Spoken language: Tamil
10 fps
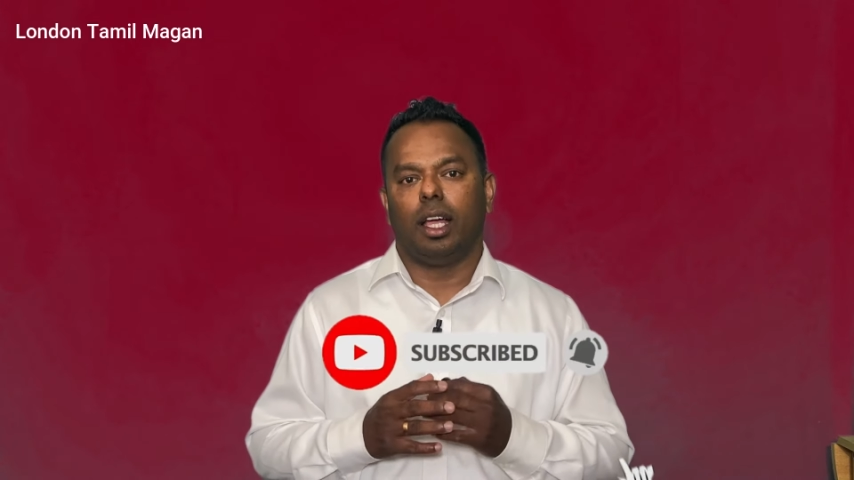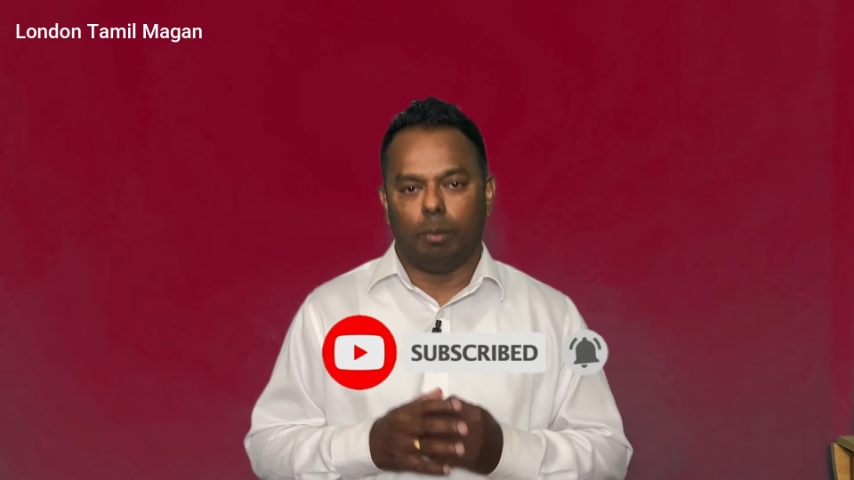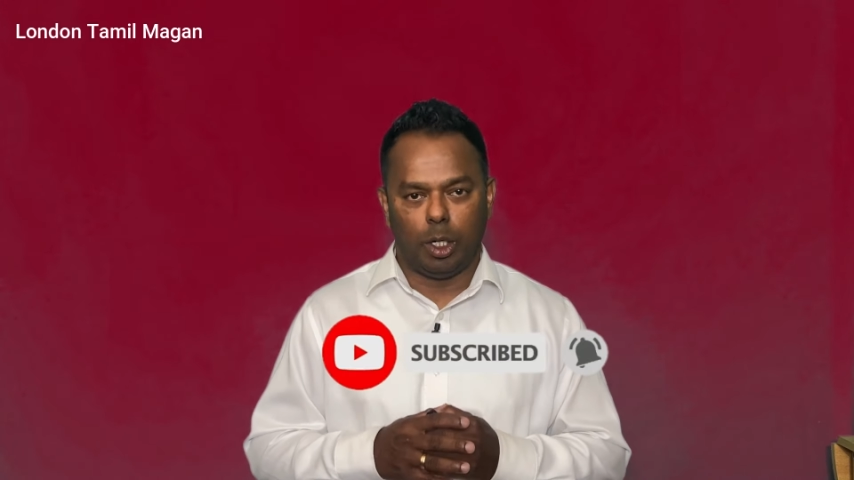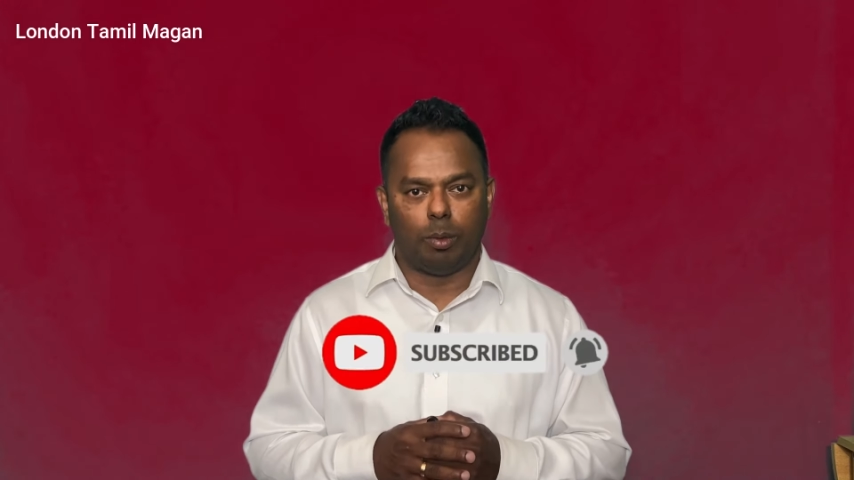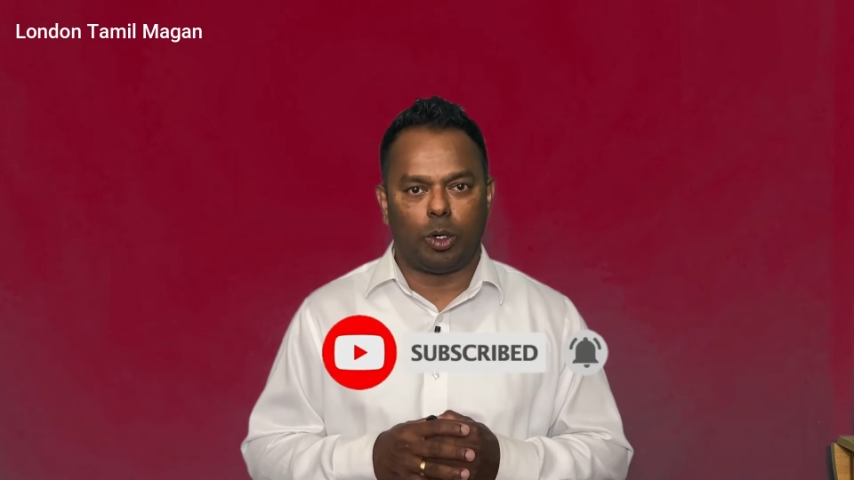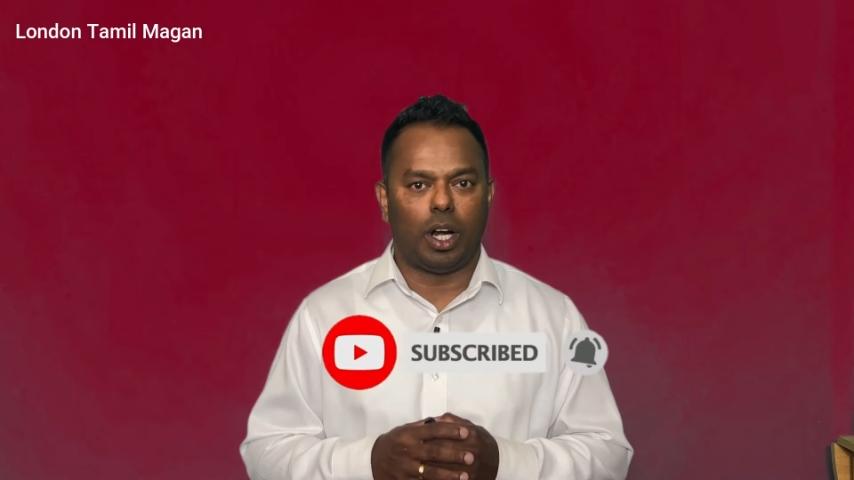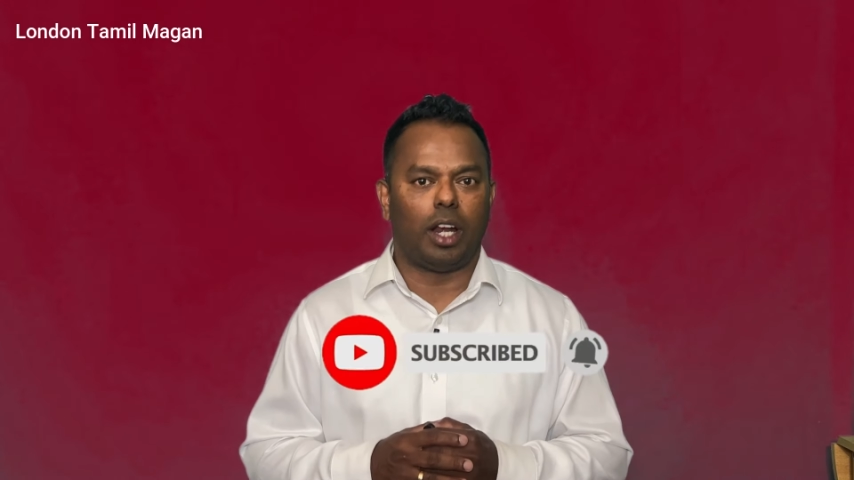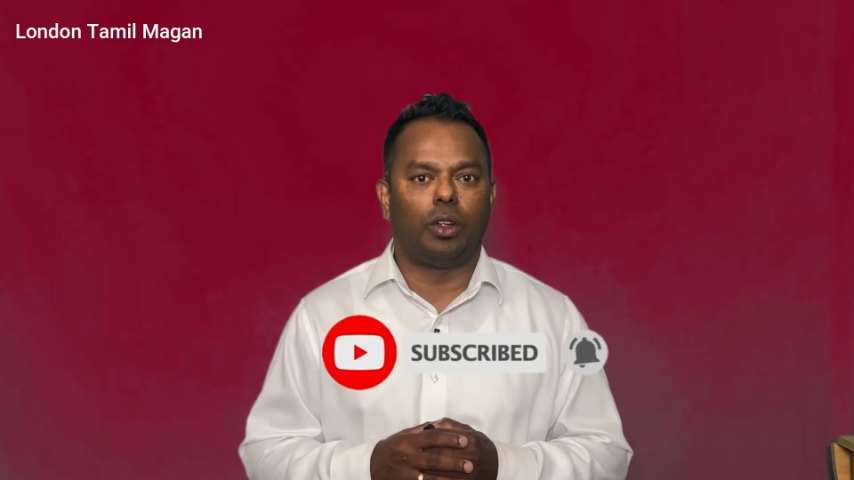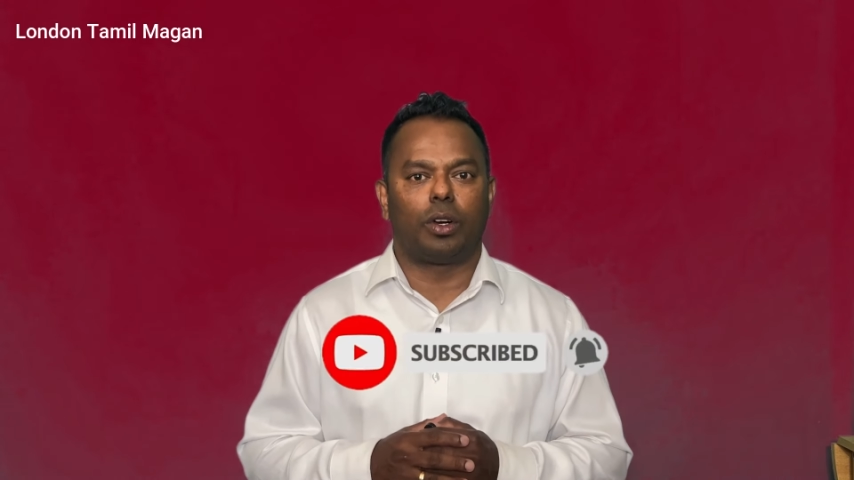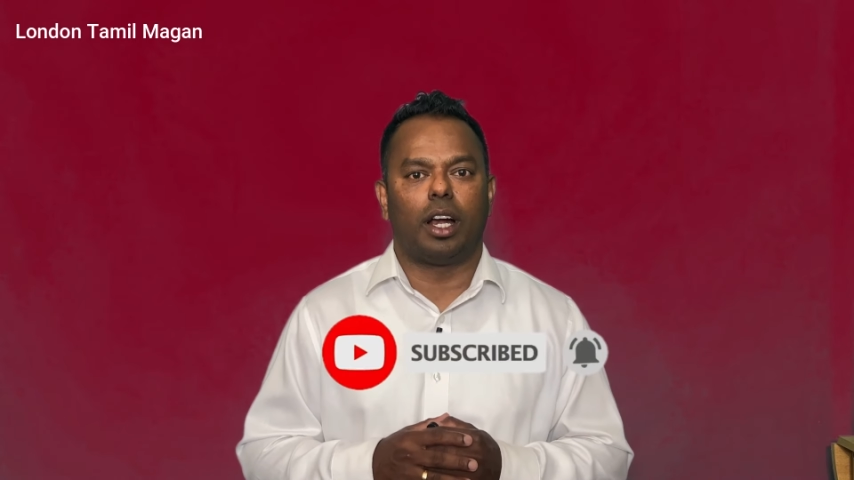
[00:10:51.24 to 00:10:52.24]
மீண்டும் ஒரு
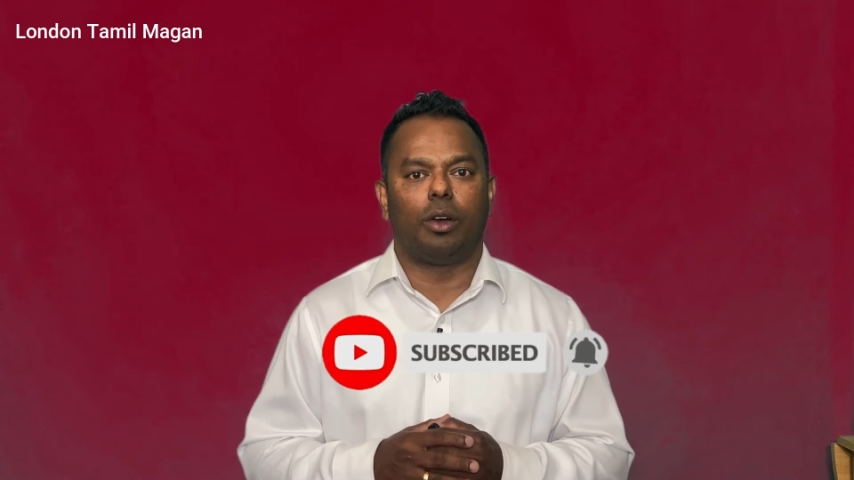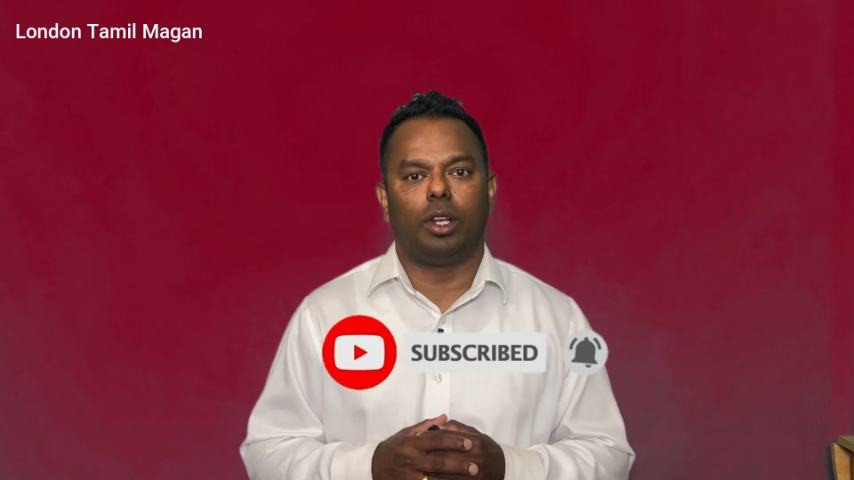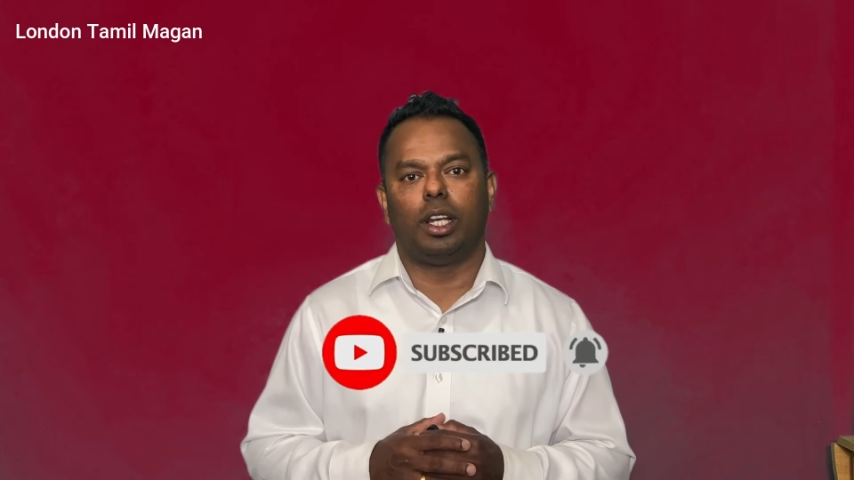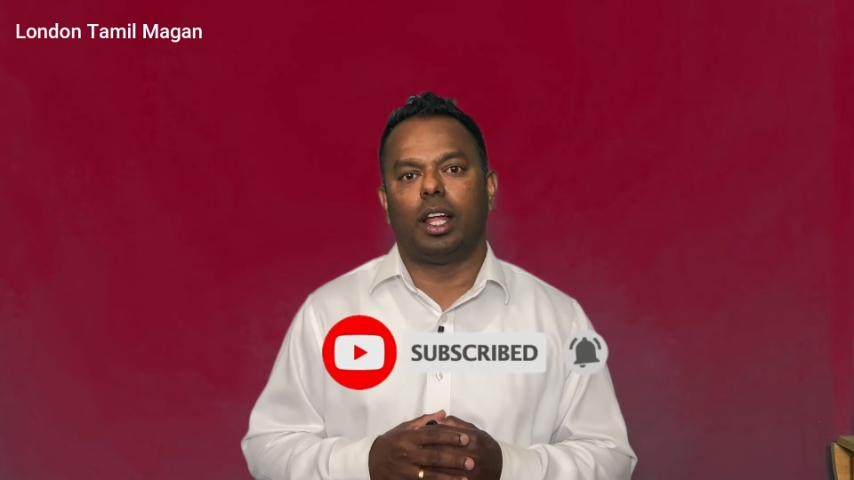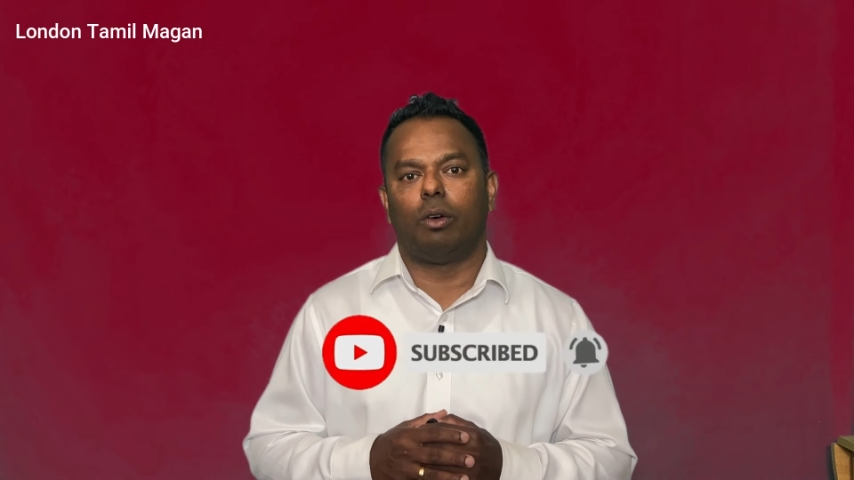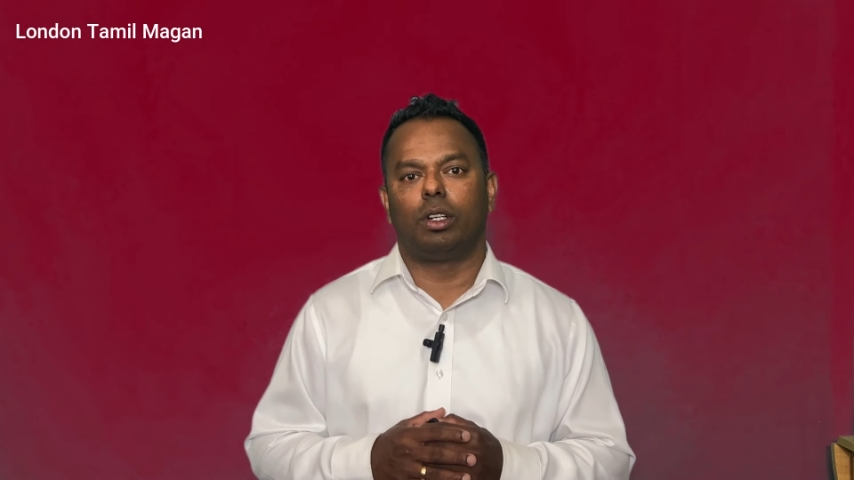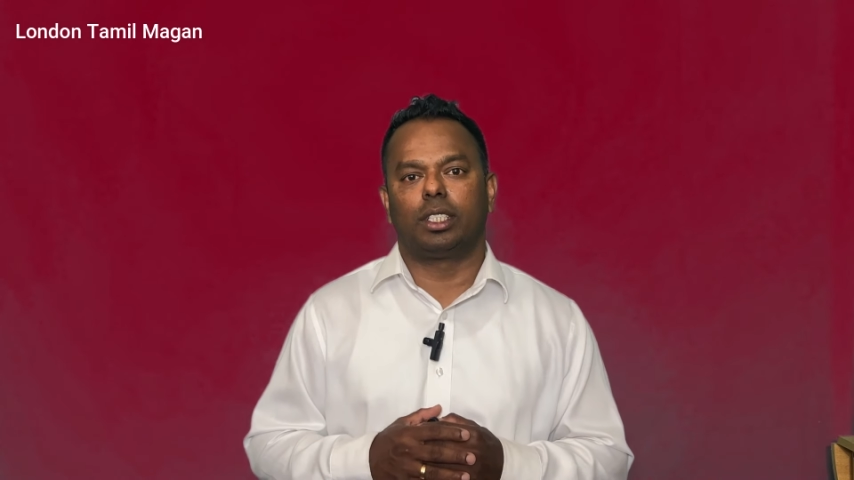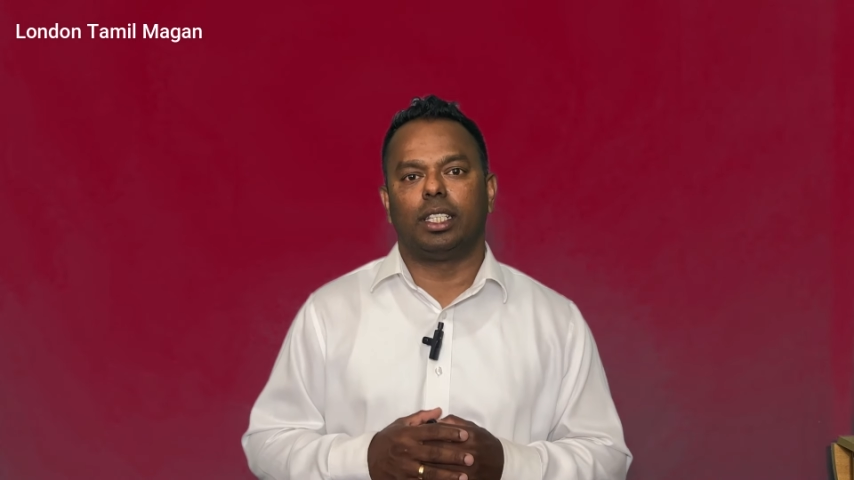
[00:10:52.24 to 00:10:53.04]
நல்ல ஒரு காணொலியில் நான் உங்களை